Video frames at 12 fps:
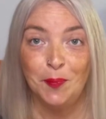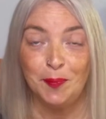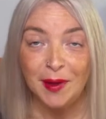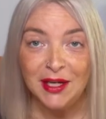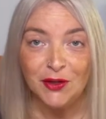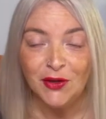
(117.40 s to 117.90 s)

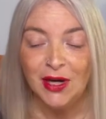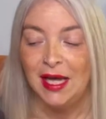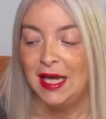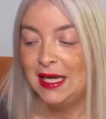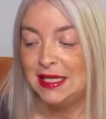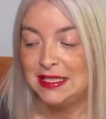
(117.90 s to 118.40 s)
Pero
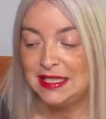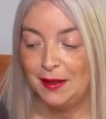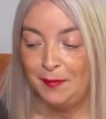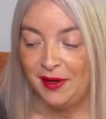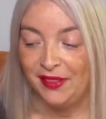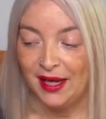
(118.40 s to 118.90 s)
sí es
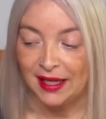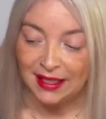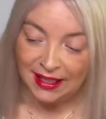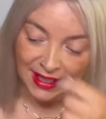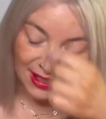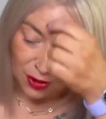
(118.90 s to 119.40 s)
verdad
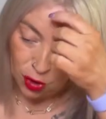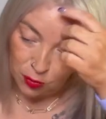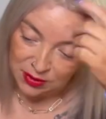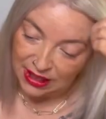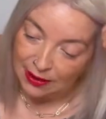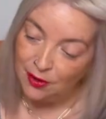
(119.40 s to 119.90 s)
que, como
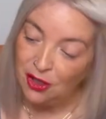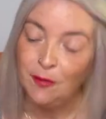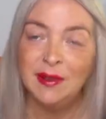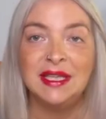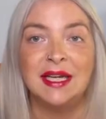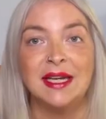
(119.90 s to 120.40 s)
te acabo de
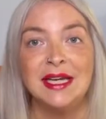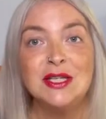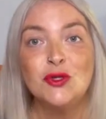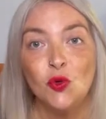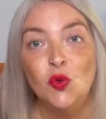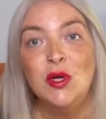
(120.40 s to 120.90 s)
comentar,
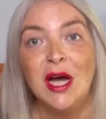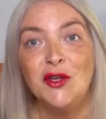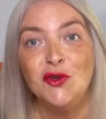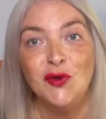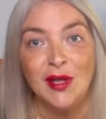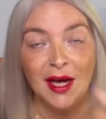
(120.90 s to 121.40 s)
es una
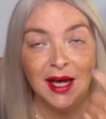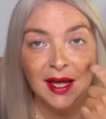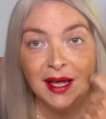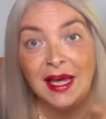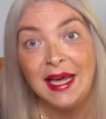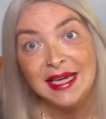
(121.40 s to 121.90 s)
ayuda
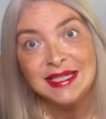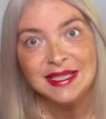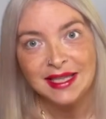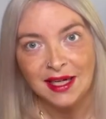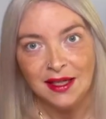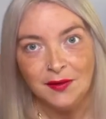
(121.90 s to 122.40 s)

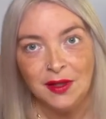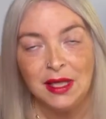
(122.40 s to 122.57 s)
extra